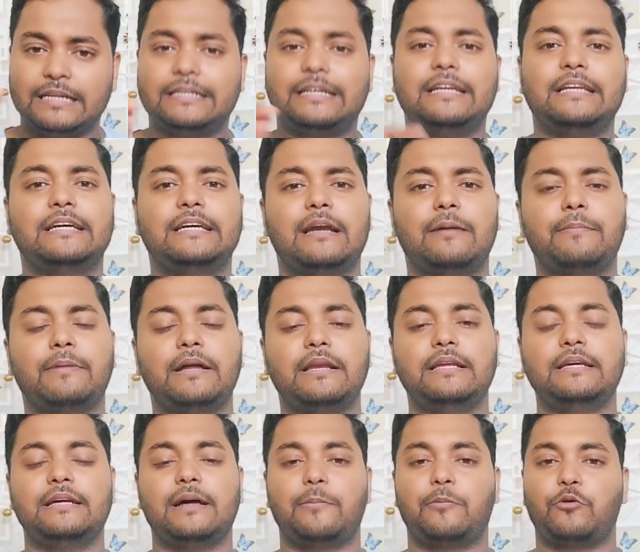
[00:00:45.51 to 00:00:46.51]
टेलीग्राम का
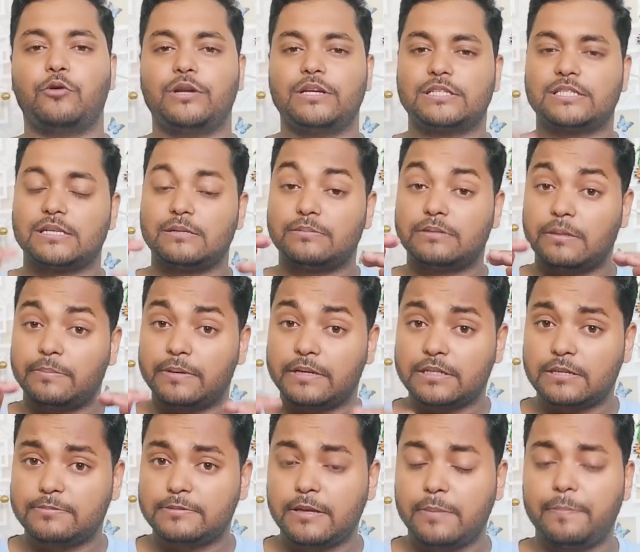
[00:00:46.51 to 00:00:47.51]
लिंक आपको डिस्क्रिप्शन पर
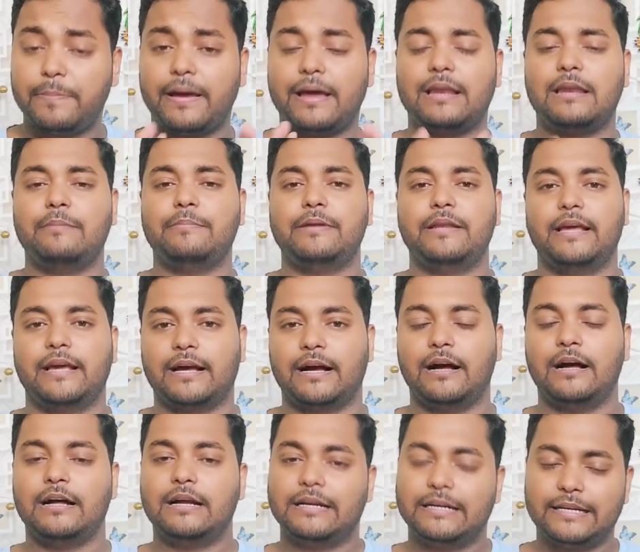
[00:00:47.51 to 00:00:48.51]
सबसे पहले मिलेगा
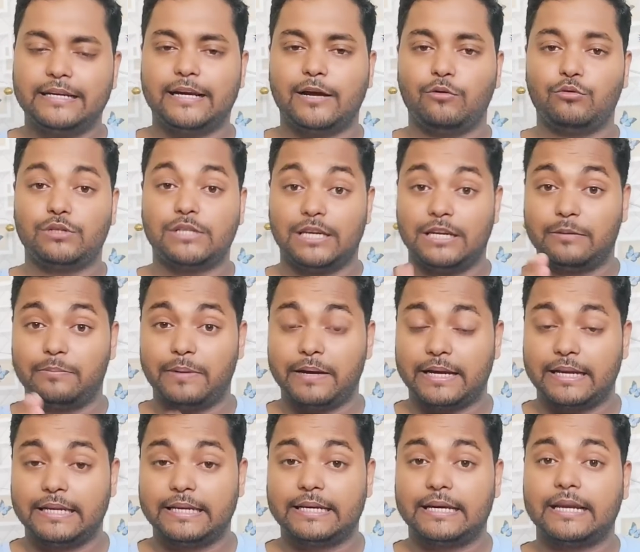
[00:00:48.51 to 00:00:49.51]
ठीक है उस लिंक पर
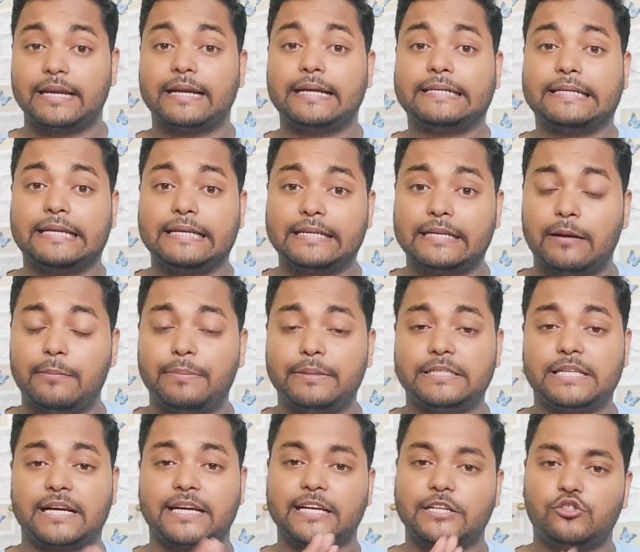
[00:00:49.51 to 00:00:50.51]
क्लिक करके टेलीग्राम पर
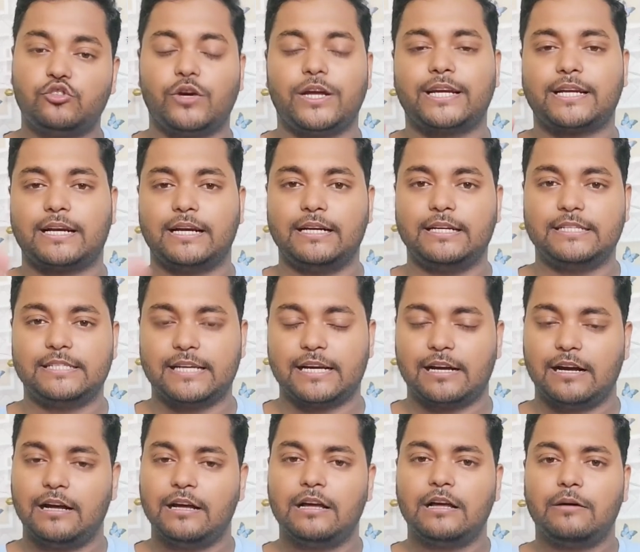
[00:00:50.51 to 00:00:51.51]
जाके करके ज्वाइन कर
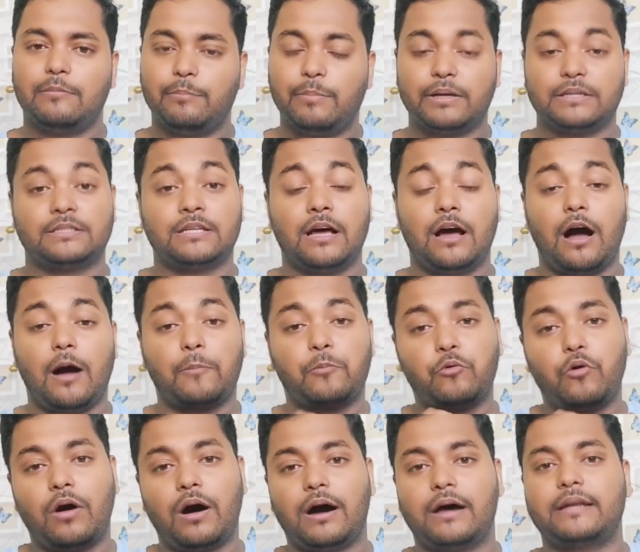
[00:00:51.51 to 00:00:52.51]
लीजिएगा बस
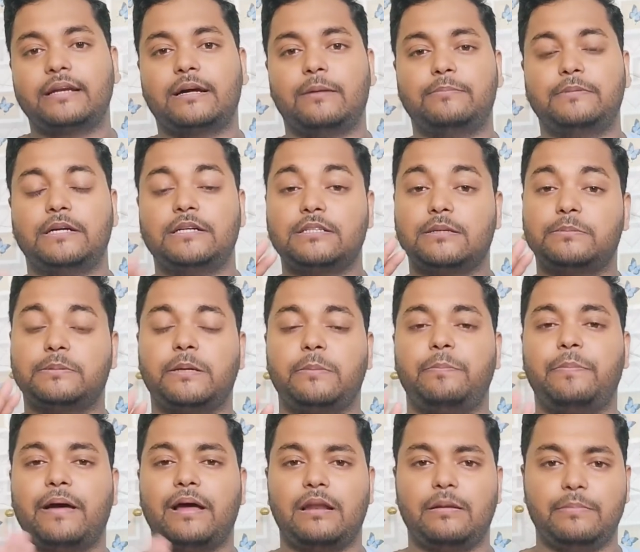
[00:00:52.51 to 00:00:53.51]
आपको हर एक अपडेट सबसे
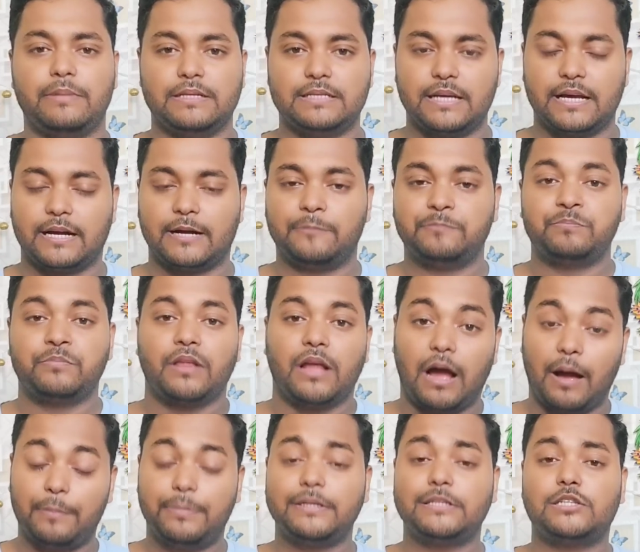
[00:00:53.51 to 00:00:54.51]
पहले मिल जाएगा
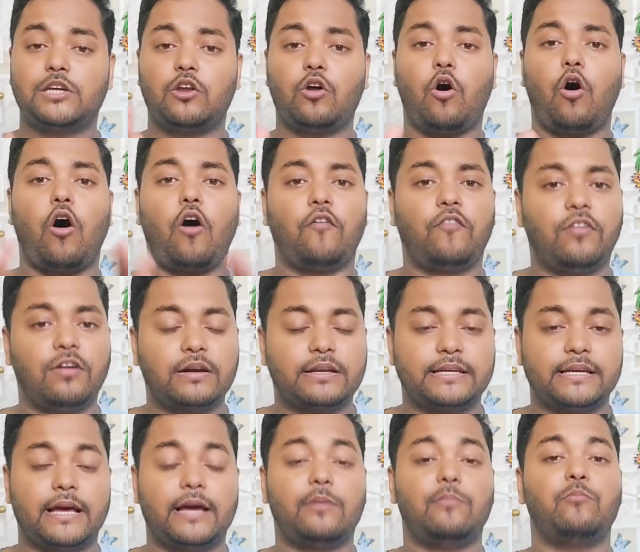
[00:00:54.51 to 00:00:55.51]
अभी चलो ऑफर
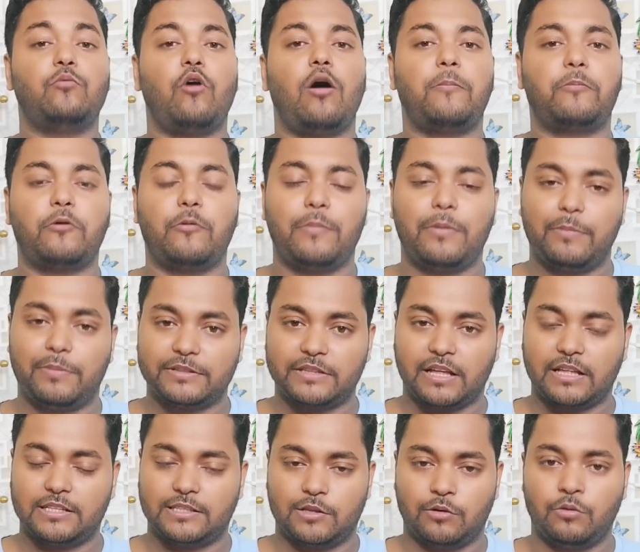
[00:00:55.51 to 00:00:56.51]
क्या है वो आपको मैं
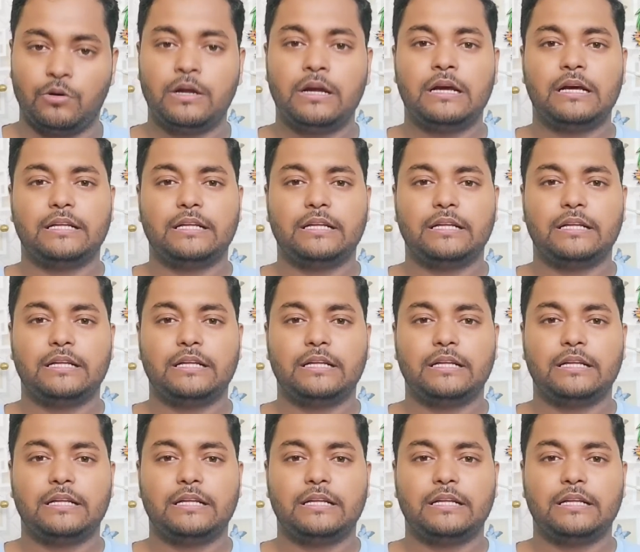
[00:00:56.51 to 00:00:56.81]
बता देता हूँ